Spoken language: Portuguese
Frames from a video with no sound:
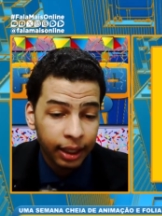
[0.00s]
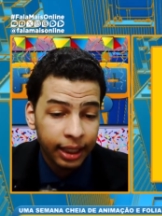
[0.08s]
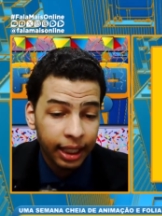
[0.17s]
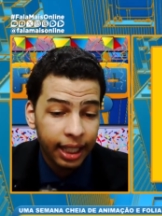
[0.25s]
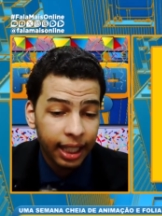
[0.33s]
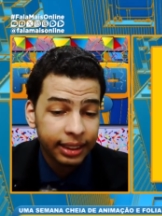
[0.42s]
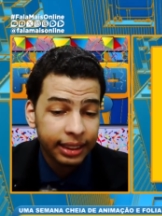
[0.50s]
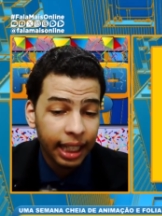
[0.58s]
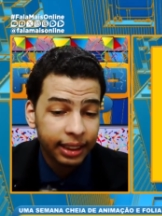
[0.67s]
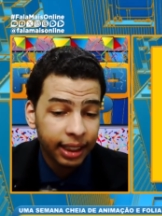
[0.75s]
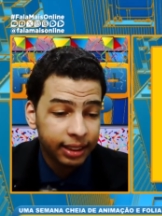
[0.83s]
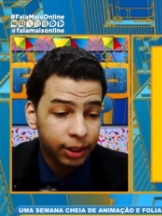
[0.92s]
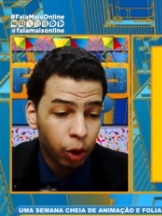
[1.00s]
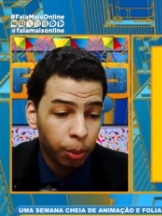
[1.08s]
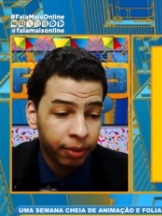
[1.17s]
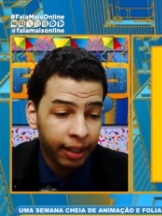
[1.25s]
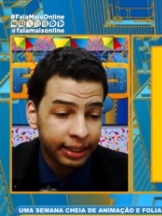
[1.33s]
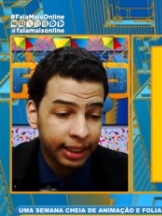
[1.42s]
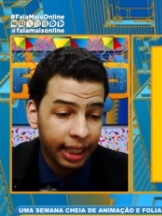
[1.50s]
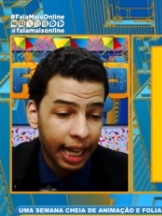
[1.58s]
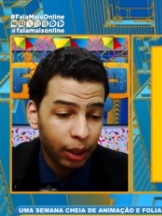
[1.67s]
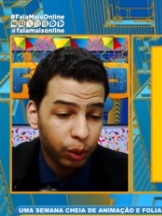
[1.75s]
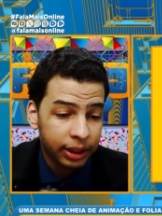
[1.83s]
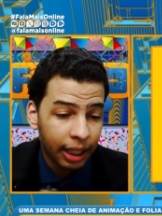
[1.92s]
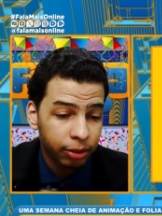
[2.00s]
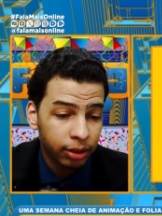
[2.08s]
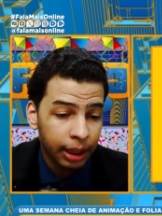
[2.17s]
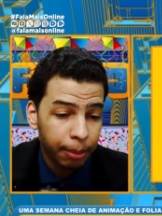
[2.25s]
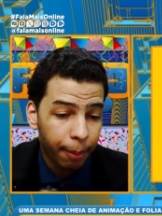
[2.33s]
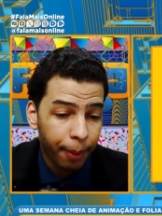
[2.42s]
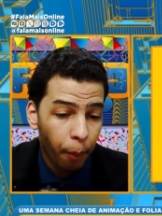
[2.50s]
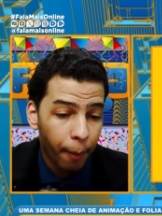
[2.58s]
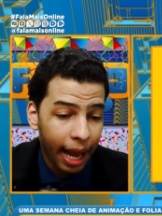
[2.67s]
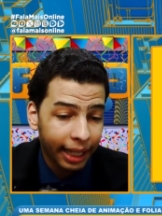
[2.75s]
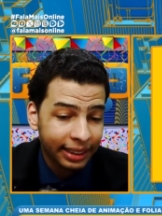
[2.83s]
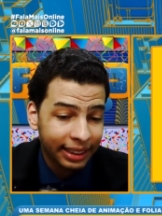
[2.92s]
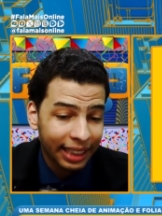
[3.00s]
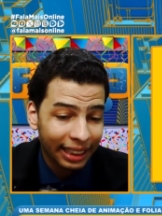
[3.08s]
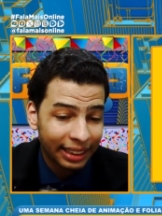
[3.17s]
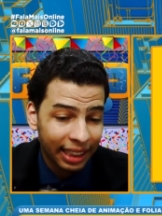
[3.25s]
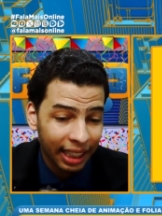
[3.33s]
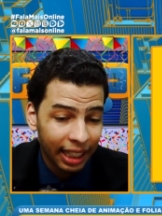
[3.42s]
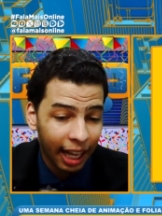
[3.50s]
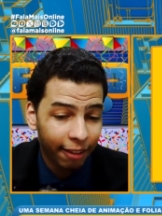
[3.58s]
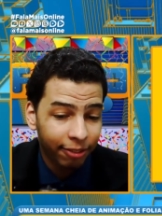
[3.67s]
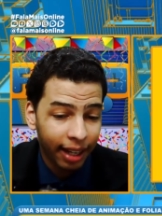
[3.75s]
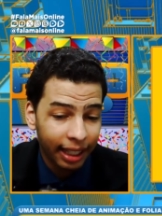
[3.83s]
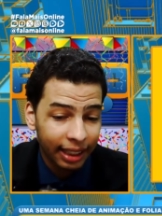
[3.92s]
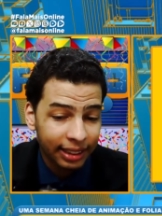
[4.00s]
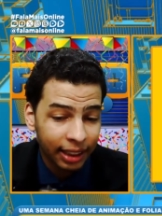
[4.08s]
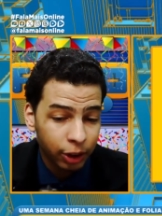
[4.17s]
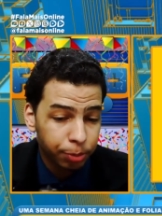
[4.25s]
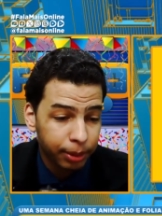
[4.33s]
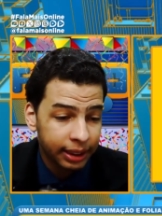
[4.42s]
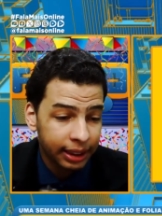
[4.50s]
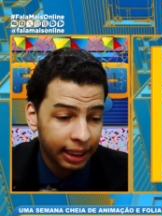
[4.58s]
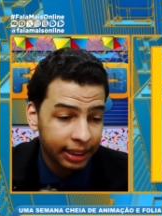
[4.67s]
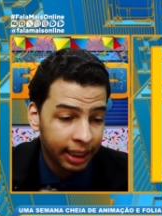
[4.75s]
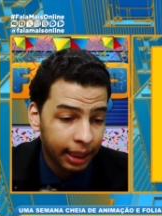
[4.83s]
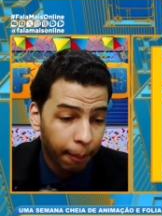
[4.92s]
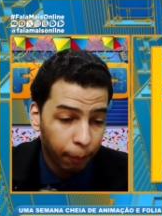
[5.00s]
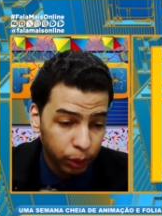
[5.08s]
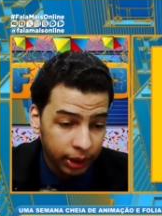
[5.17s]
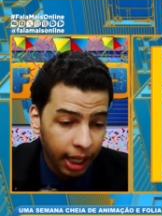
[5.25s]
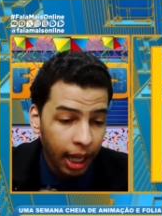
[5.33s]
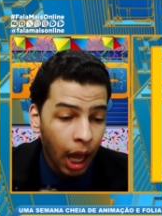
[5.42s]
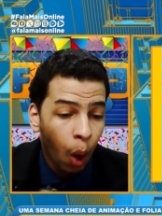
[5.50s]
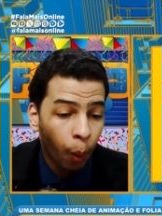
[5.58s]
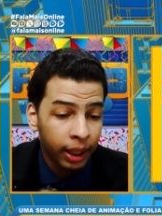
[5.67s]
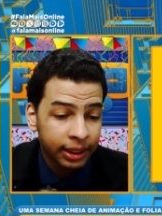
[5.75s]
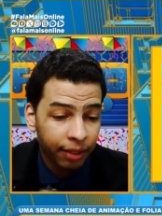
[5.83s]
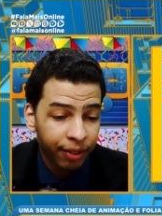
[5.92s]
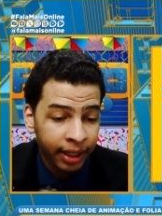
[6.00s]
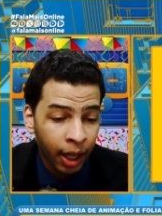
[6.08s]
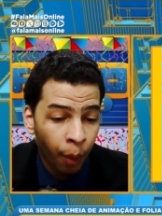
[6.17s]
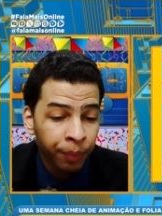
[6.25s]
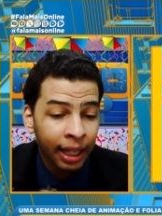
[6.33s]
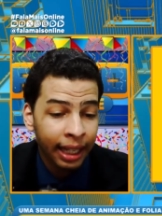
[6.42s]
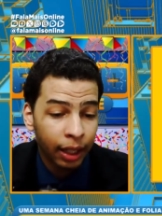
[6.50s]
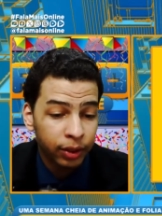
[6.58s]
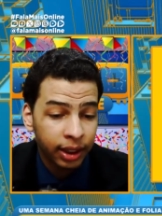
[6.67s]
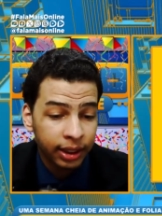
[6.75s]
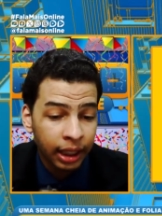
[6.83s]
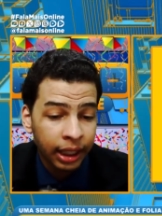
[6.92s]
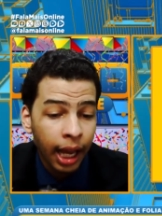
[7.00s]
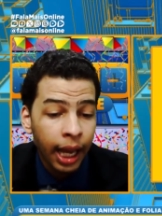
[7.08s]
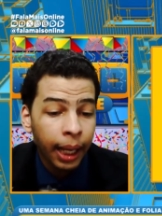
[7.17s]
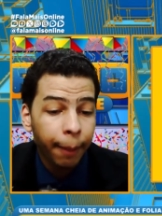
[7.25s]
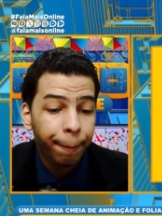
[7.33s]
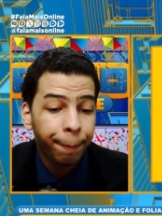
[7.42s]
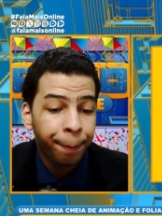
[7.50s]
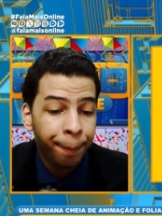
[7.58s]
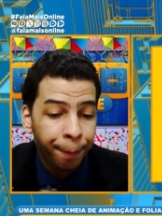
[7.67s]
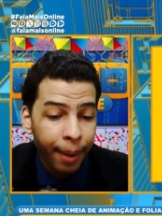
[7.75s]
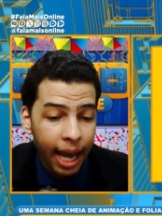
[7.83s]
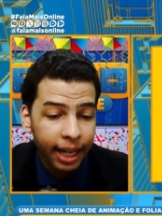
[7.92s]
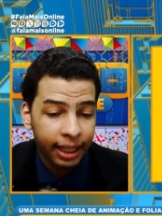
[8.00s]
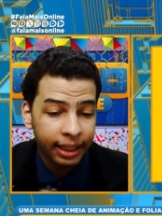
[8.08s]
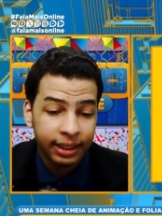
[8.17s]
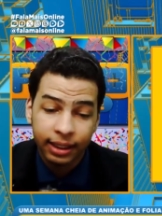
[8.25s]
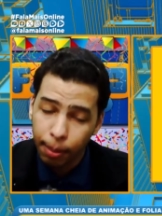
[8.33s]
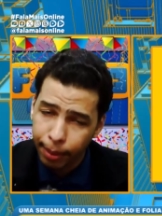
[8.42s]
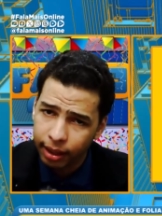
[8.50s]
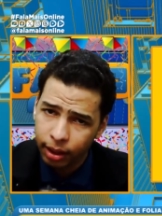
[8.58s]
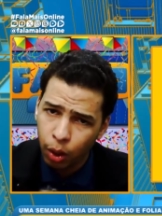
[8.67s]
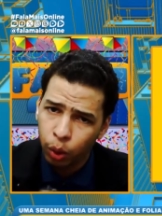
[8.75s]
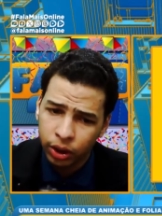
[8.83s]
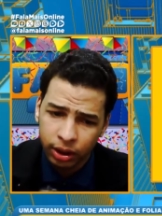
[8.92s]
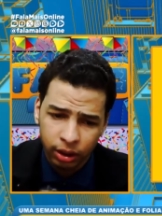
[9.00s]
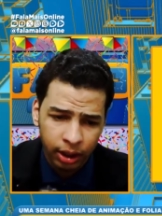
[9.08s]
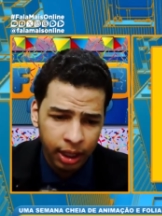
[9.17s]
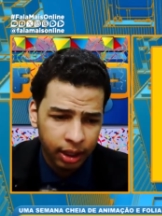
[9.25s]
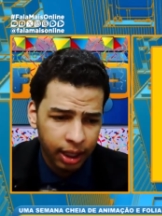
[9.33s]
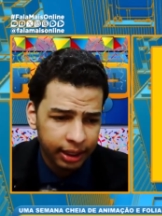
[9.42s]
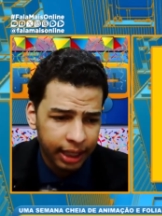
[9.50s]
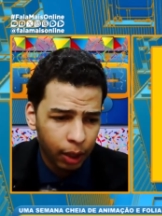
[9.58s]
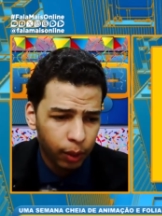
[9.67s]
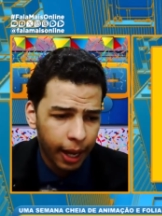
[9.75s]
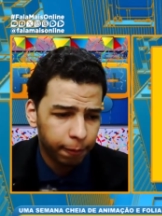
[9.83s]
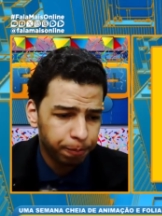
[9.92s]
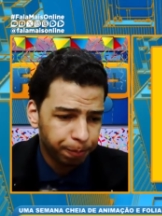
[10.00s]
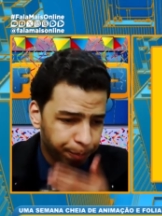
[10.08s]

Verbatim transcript: de grandes artistas como Ivete Sangalo, Gustavo Lima, Bel Marques, Natan, Rafaela Santos, Priscila Sena, Musa, Oel Safadão, Léo Santana e Pericles, e também entre outros que cantaram lá.